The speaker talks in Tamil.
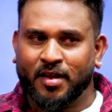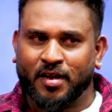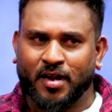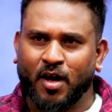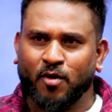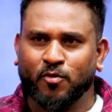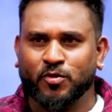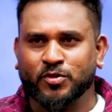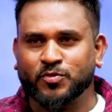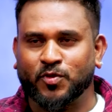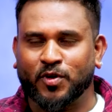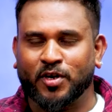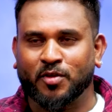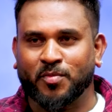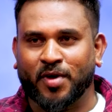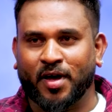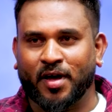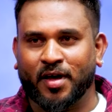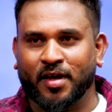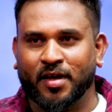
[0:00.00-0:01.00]
நான் ஒன்று
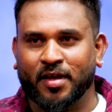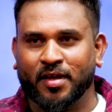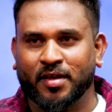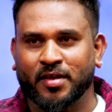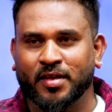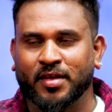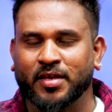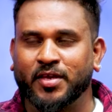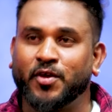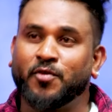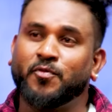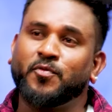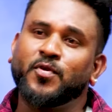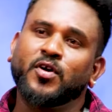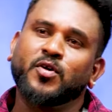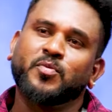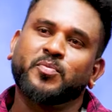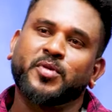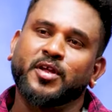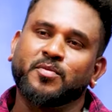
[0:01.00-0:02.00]
சொல்லட்டுமா
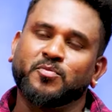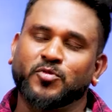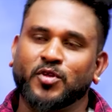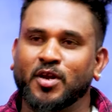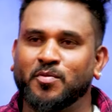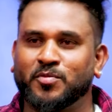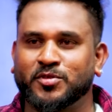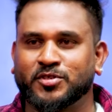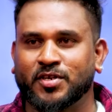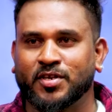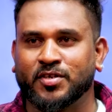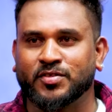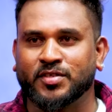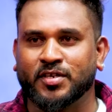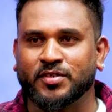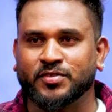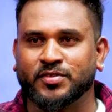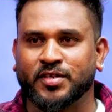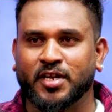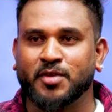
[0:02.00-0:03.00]
எவ்வளோ பெரிய முதலமைச்சராக
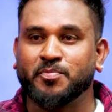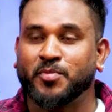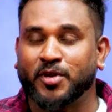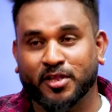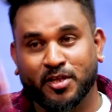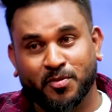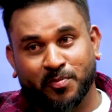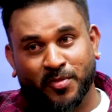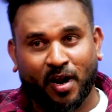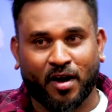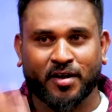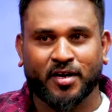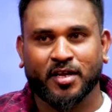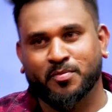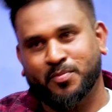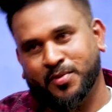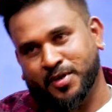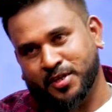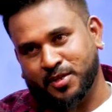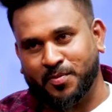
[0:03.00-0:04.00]
இருந்தாலும் சரி பிரதமர்
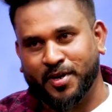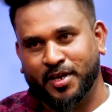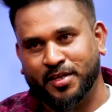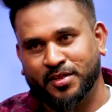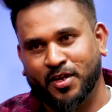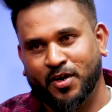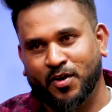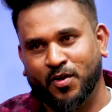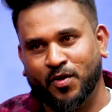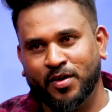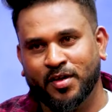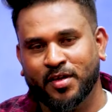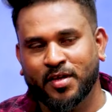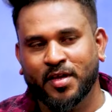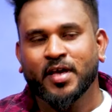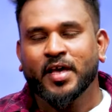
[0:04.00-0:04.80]
நாட்டுக்கு பிரதமரே இருந்தாலும்